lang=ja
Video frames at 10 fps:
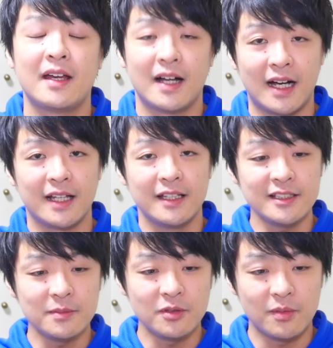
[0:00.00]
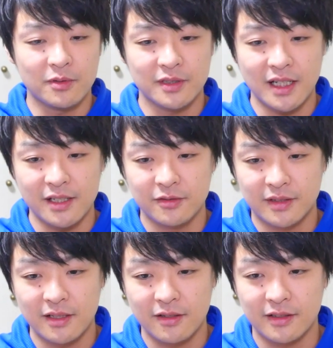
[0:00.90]
はい、いつも僕が言っ
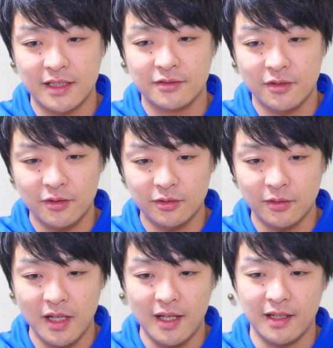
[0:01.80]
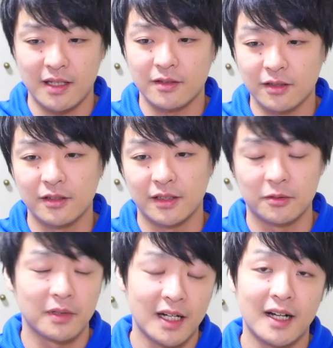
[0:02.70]
てる脱力トレーニング
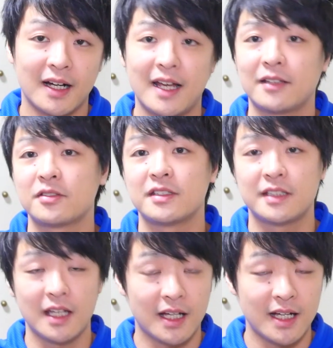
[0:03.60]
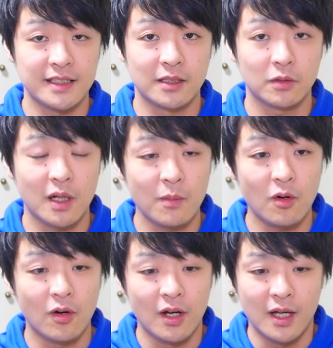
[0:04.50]
とか、えー、と姿勢改善とか
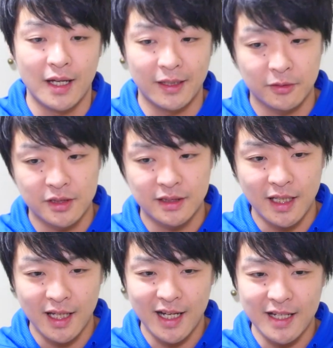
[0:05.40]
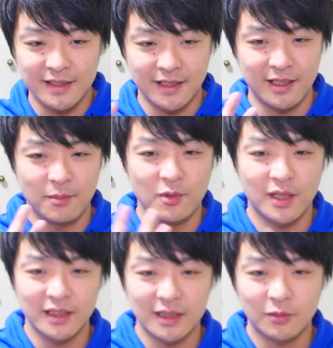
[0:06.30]
も、えー、と姿勢改善に向
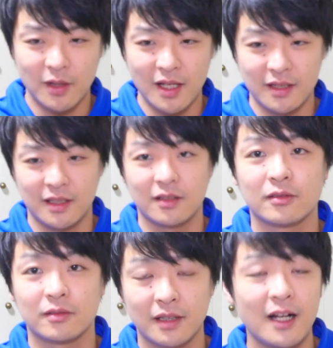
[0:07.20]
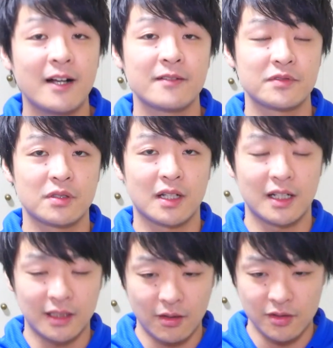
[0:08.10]
けたトレーニとかその
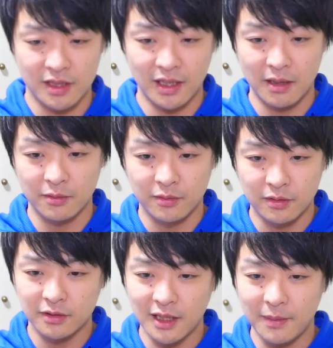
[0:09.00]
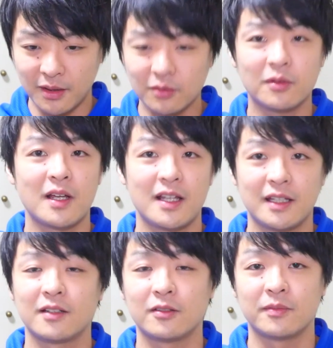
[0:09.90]
体のの力を抜くための
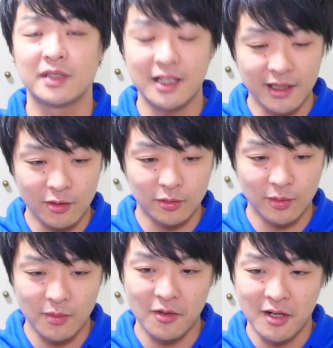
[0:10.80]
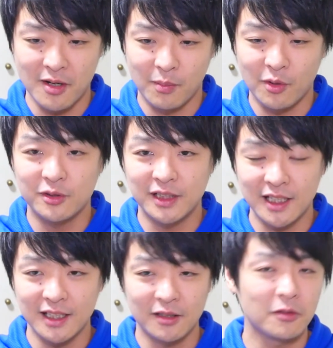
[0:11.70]
トレーニング何事も目
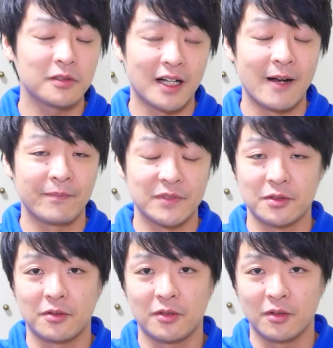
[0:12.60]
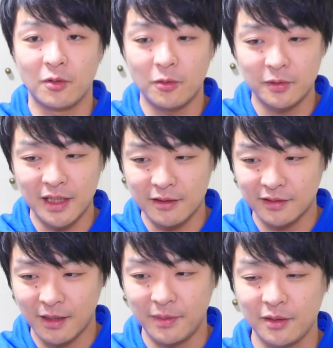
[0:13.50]
的というかそのこうな
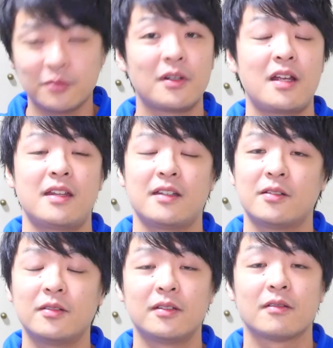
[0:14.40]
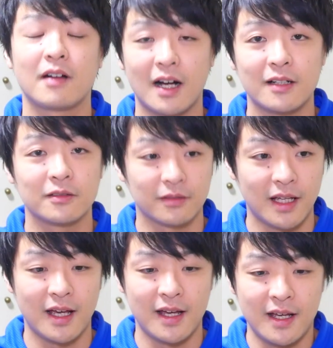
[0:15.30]
るためのトレーニングっていうのがあるの
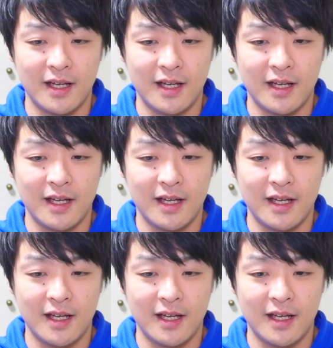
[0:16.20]
で